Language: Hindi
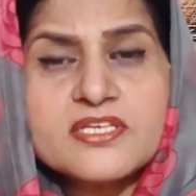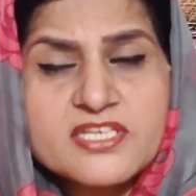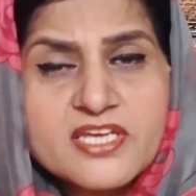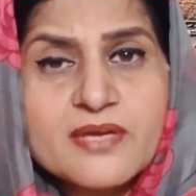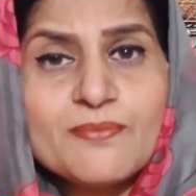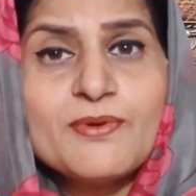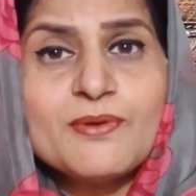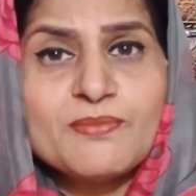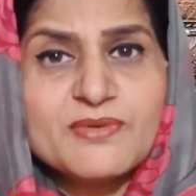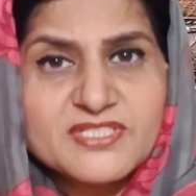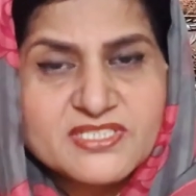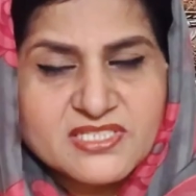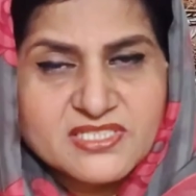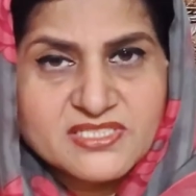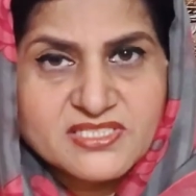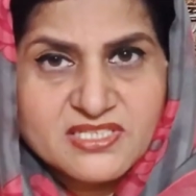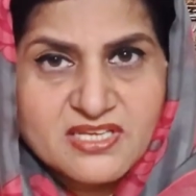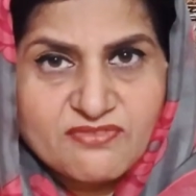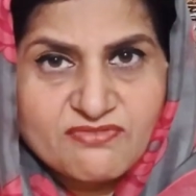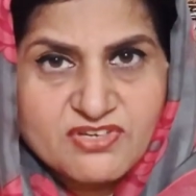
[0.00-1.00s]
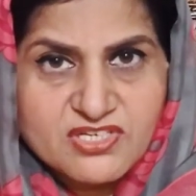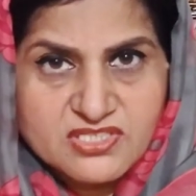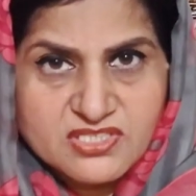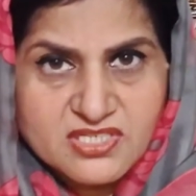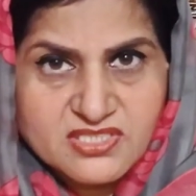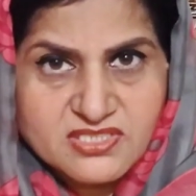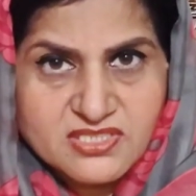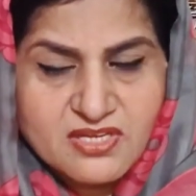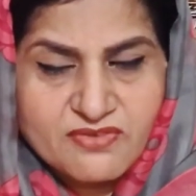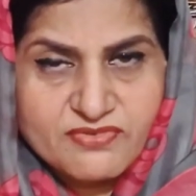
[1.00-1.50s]
ये भी मसल्स की
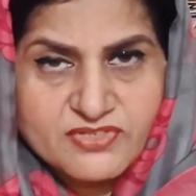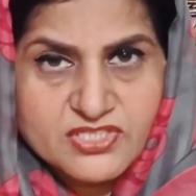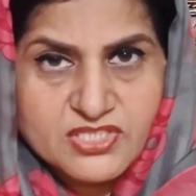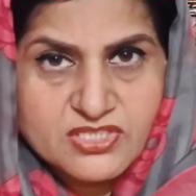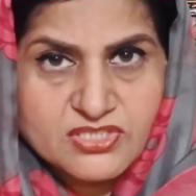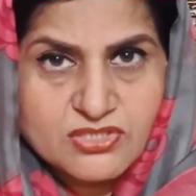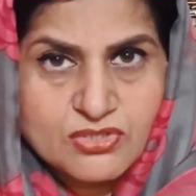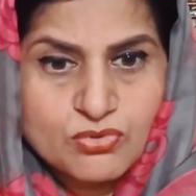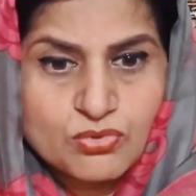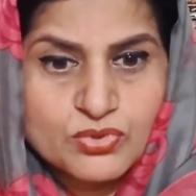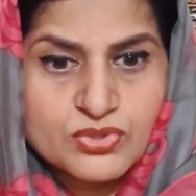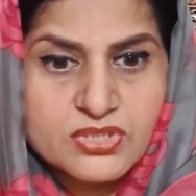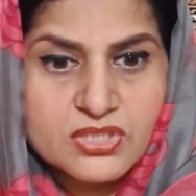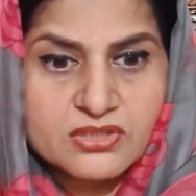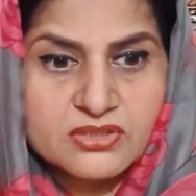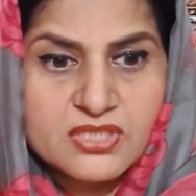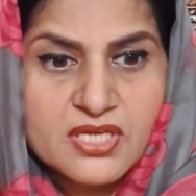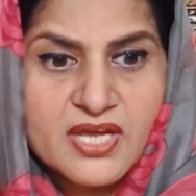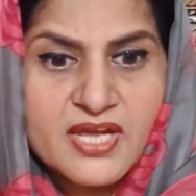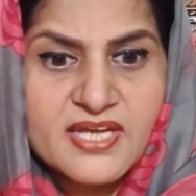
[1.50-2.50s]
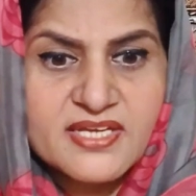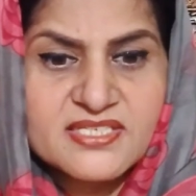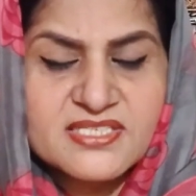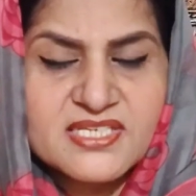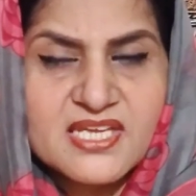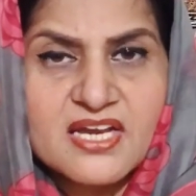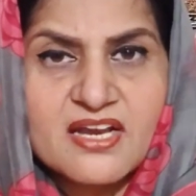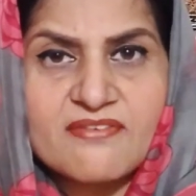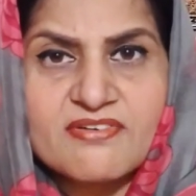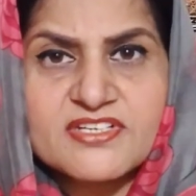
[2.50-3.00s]
वीकनेस की वजह से हो सकता है
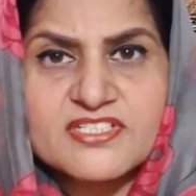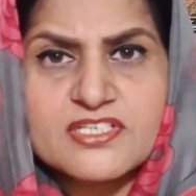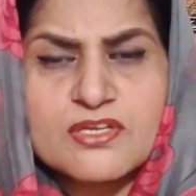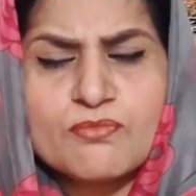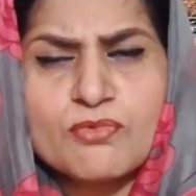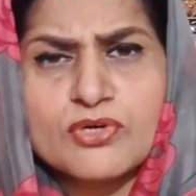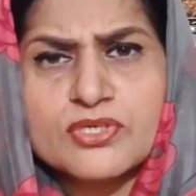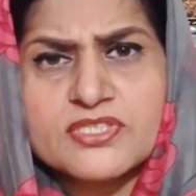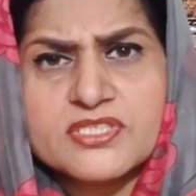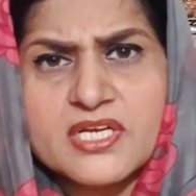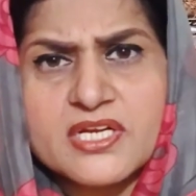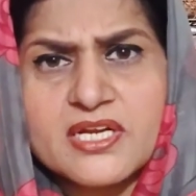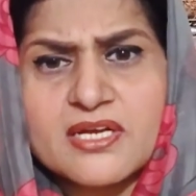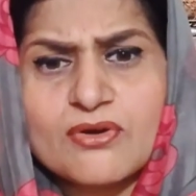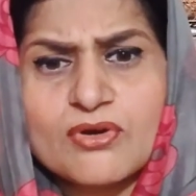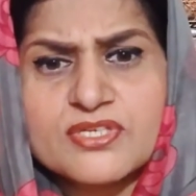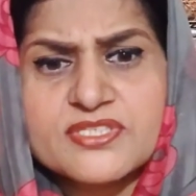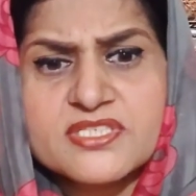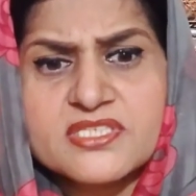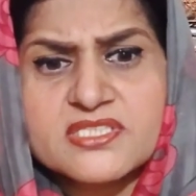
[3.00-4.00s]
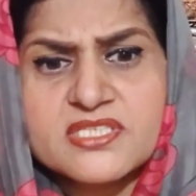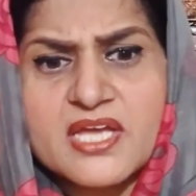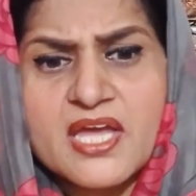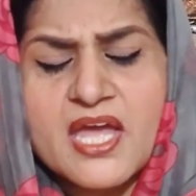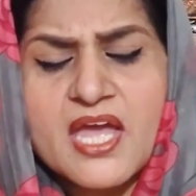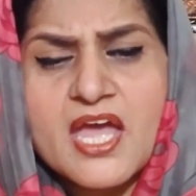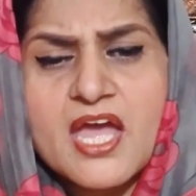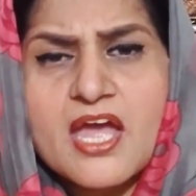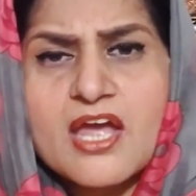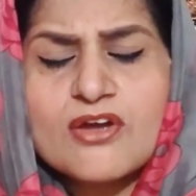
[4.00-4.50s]
इसके अलावा इसकी बहुत सारी कॉजेज़ है
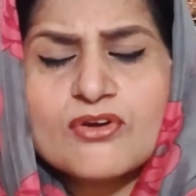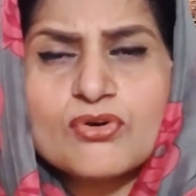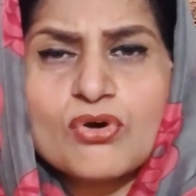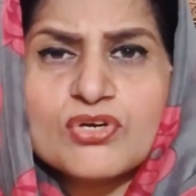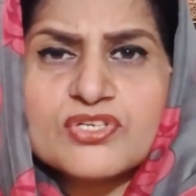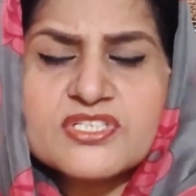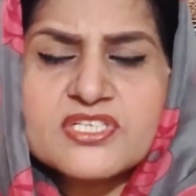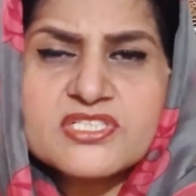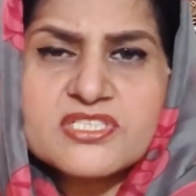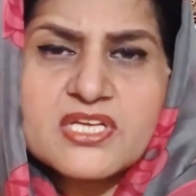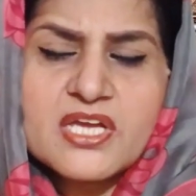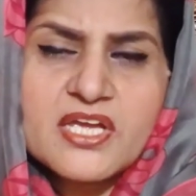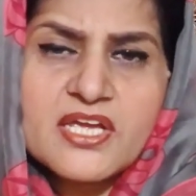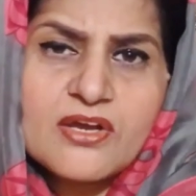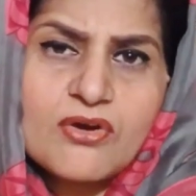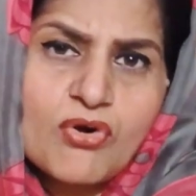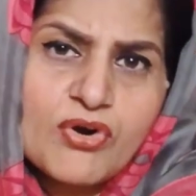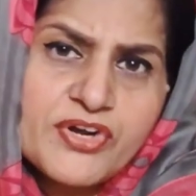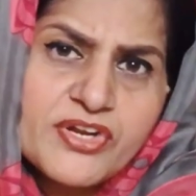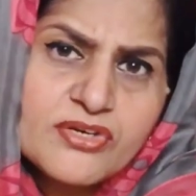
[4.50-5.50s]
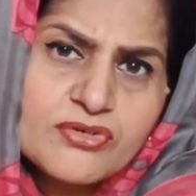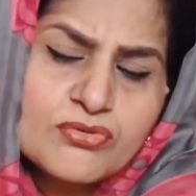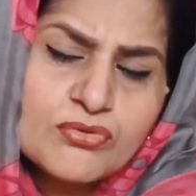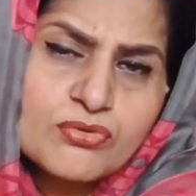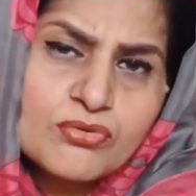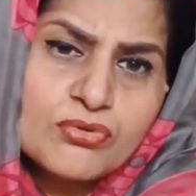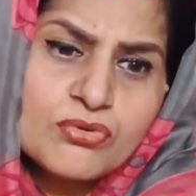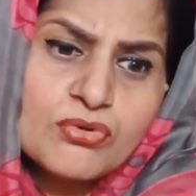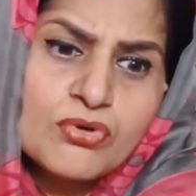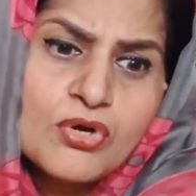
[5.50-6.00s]
कॉजेज़ के अकॉर्डिंग
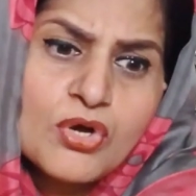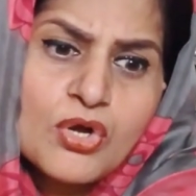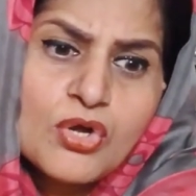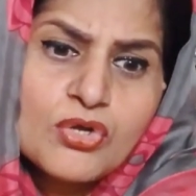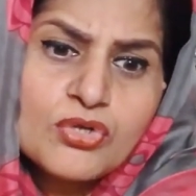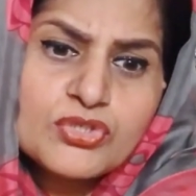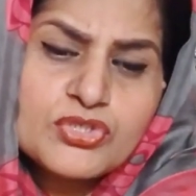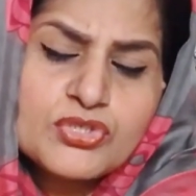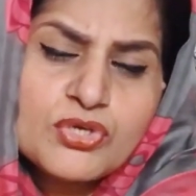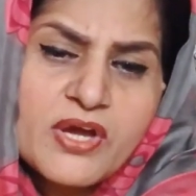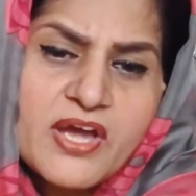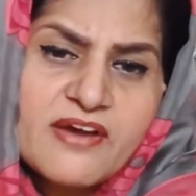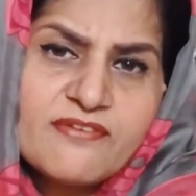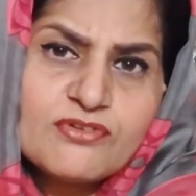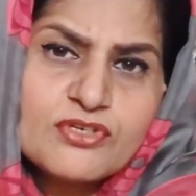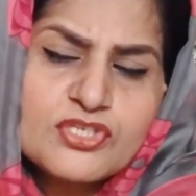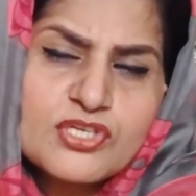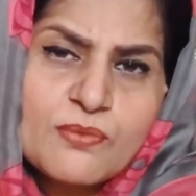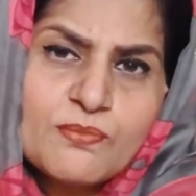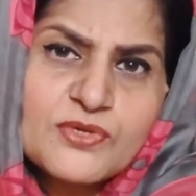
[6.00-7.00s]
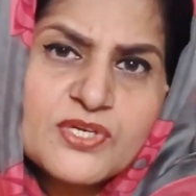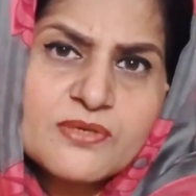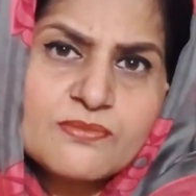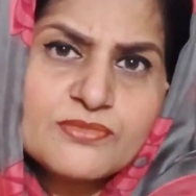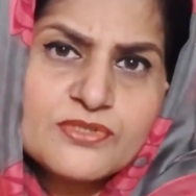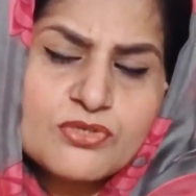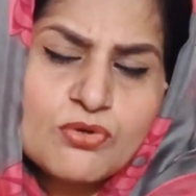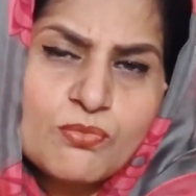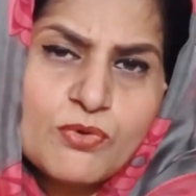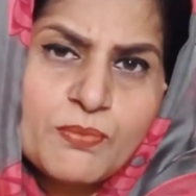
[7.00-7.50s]
टू जो है वो
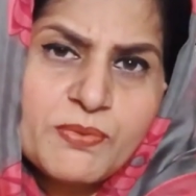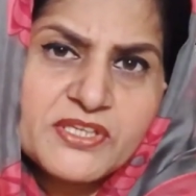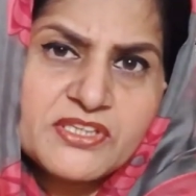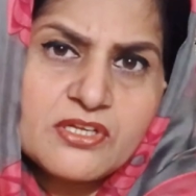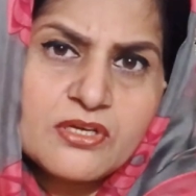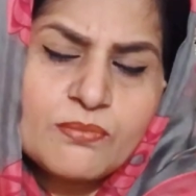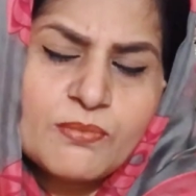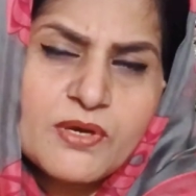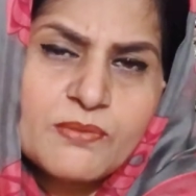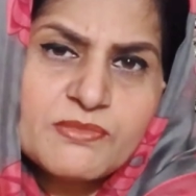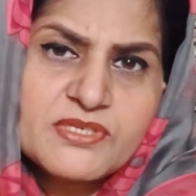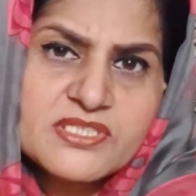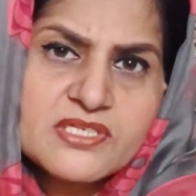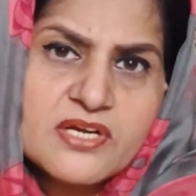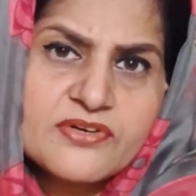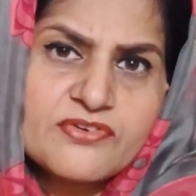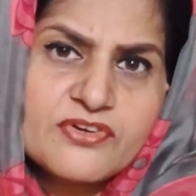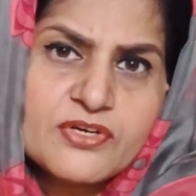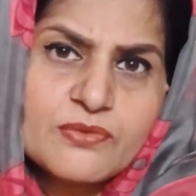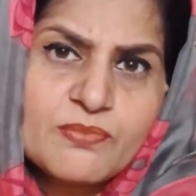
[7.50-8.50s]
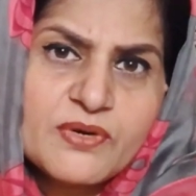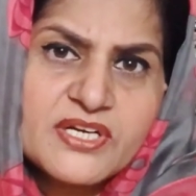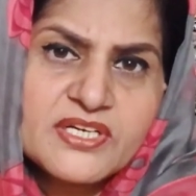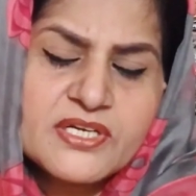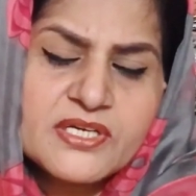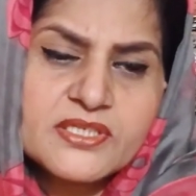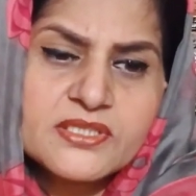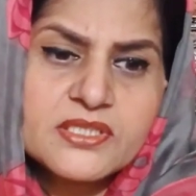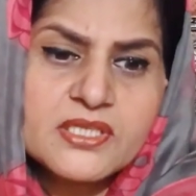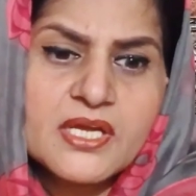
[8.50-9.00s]
सिम्टम्स होम्योपैथिक में हम इसका ट्रीटमेंट
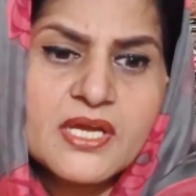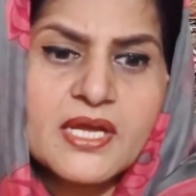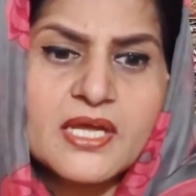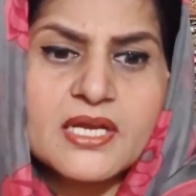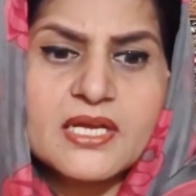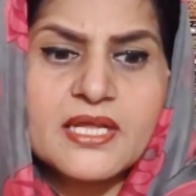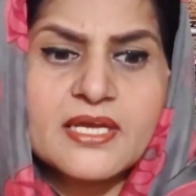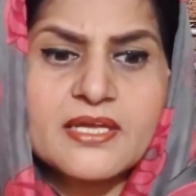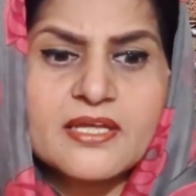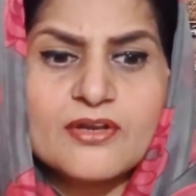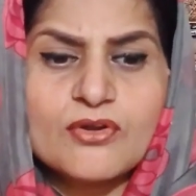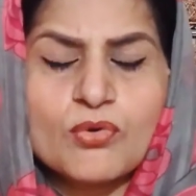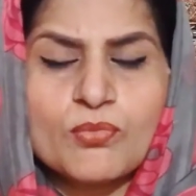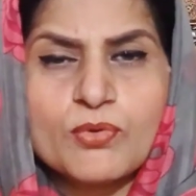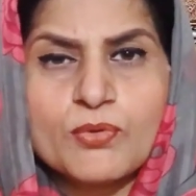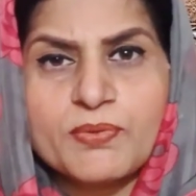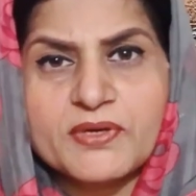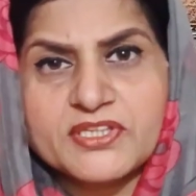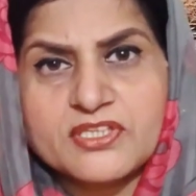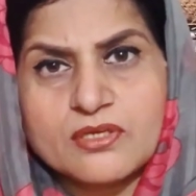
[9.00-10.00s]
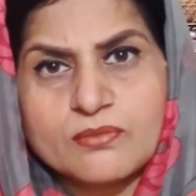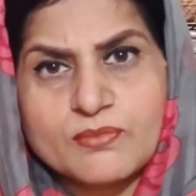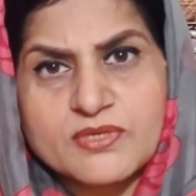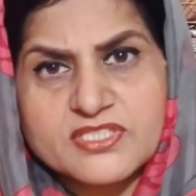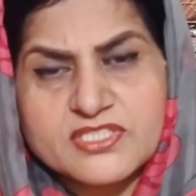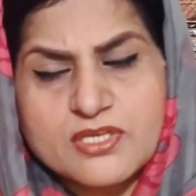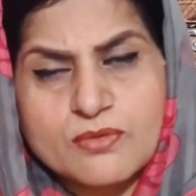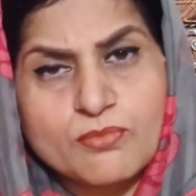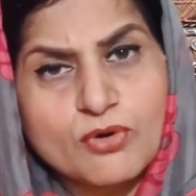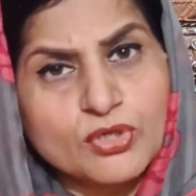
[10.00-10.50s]
करते हैं लेकिन होम्योपैथिक में
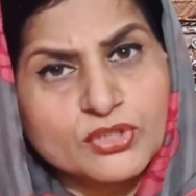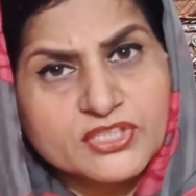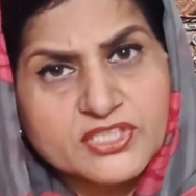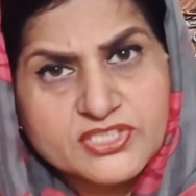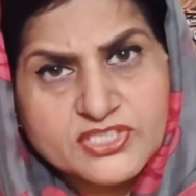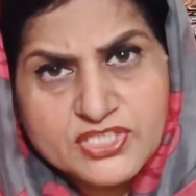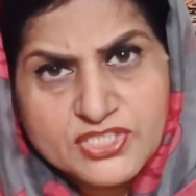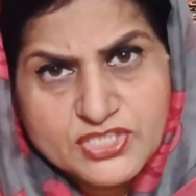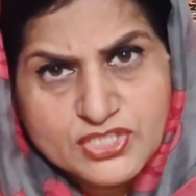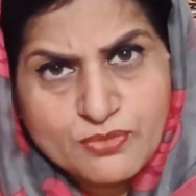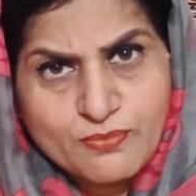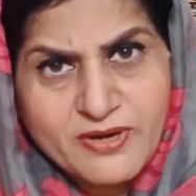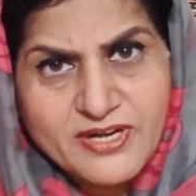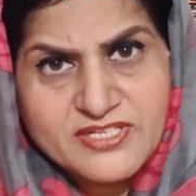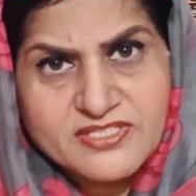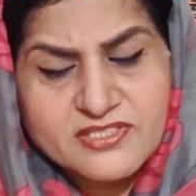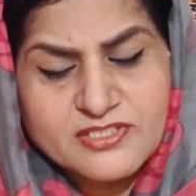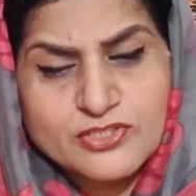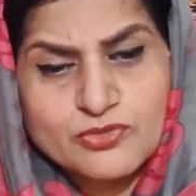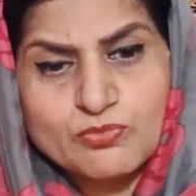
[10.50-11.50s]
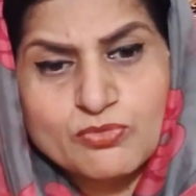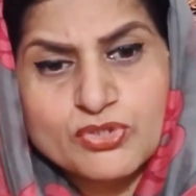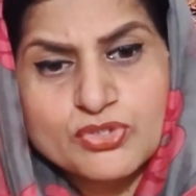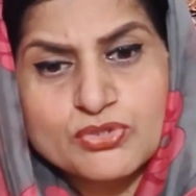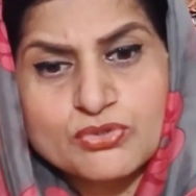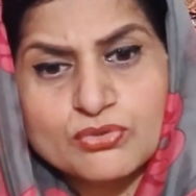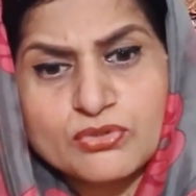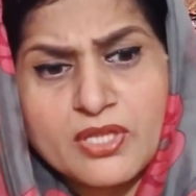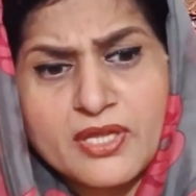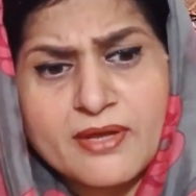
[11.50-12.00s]
इसकी बहुत अच्छी अच्छी मेडिसिन
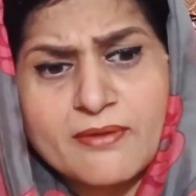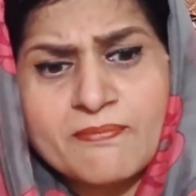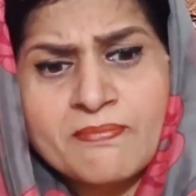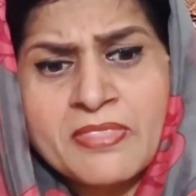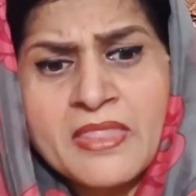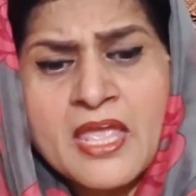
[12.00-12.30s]
मौजूद हैं